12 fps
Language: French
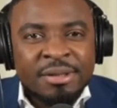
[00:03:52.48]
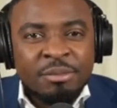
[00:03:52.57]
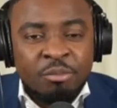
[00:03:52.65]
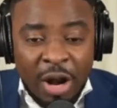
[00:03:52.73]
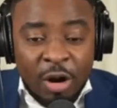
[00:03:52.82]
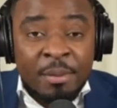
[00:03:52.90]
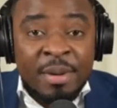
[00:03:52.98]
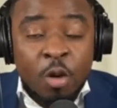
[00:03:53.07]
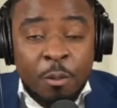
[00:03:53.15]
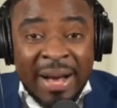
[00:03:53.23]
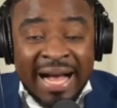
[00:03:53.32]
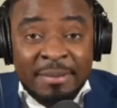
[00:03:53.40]
Moi ils même yo
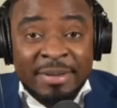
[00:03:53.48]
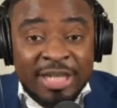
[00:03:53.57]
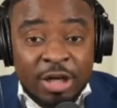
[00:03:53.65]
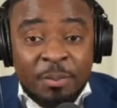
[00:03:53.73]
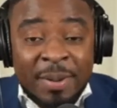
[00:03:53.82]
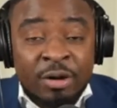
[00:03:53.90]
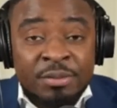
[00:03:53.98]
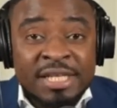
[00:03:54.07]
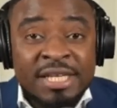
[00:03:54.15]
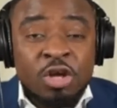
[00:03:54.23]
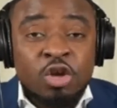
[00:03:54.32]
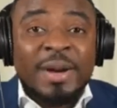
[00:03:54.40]
pas qu'à manger yo pas comme
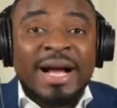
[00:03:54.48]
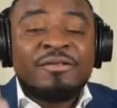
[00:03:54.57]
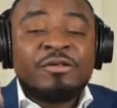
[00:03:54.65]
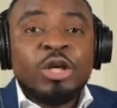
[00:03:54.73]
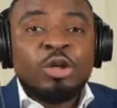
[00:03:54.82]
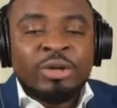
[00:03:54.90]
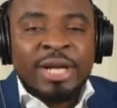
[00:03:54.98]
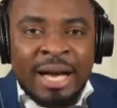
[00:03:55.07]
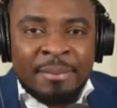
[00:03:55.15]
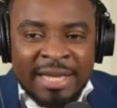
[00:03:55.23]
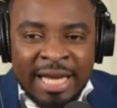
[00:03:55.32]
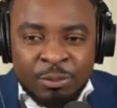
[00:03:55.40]
si yo pas qu'à voyer le tourner
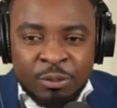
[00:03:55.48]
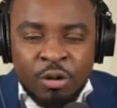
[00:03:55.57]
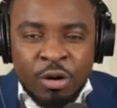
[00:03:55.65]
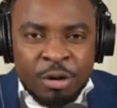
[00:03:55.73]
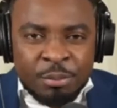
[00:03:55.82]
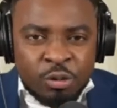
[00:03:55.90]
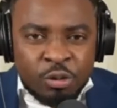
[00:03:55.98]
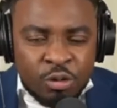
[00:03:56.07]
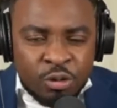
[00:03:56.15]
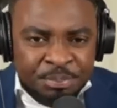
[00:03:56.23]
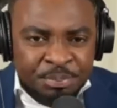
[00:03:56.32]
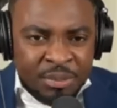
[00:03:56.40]
capital pour
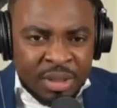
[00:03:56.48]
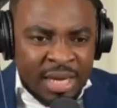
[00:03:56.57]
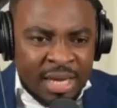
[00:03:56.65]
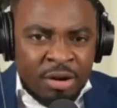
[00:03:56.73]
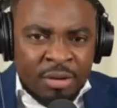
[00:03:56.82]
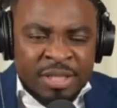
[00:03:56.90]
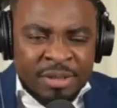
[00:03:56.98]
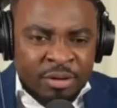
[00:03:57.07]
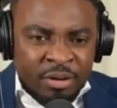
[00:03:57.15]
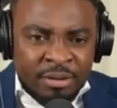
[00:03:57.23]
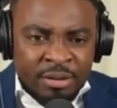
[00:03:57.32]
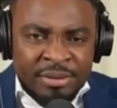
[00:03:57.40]
pour comme
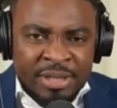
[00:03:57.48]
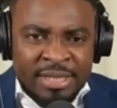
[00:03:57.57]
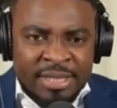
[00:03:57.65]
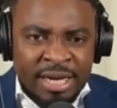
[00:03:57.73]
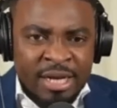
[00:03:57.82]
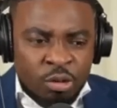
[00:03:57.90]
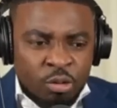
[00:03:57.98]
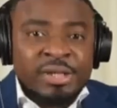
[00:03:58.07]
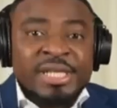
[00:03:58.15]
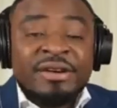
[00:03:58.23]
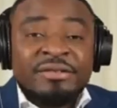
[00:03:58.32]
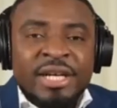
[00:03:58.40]
comme, comme que ça
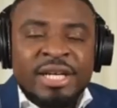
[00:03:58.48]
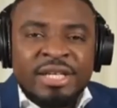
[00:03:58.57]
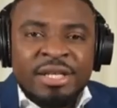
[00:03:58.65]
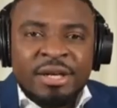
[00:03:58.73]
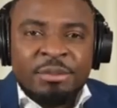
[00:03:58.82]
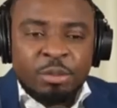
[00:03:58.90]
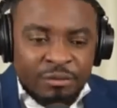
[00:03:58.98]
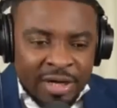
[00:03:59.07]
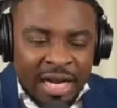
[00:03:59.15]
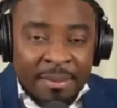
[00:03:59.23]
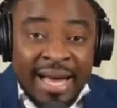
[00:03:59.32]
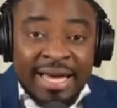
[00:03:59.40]
conserver les pour vendre
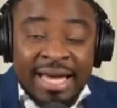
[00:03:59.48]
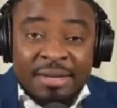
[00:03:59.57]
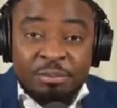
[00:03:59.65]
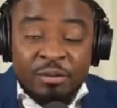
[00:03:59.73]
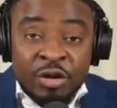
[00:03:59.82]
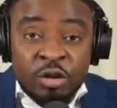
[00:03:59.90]
dans market pour vendre